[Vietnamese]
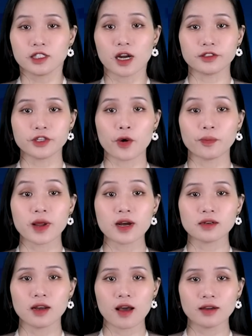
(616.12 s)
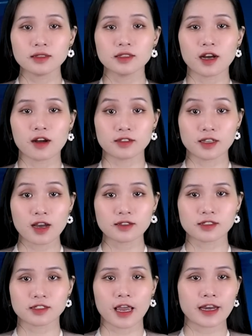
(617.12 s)
Trận động đất lớn gần
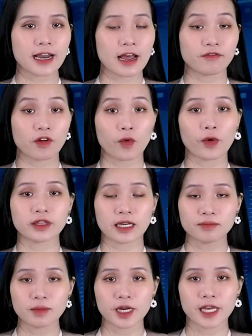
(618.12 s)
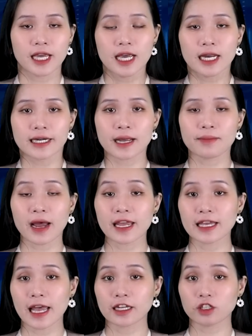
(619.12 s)
nhất xảy ra vào hồi tháng 10 năm
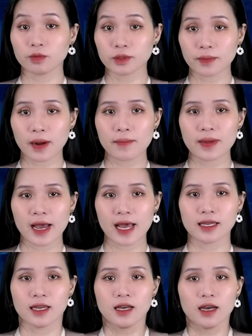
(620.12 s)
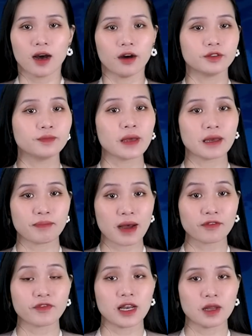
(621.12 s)
2022 ở miền
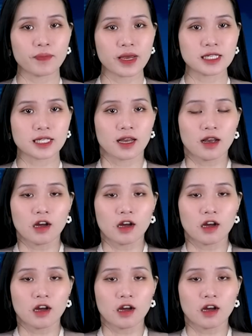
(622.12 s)
Bắc Philippines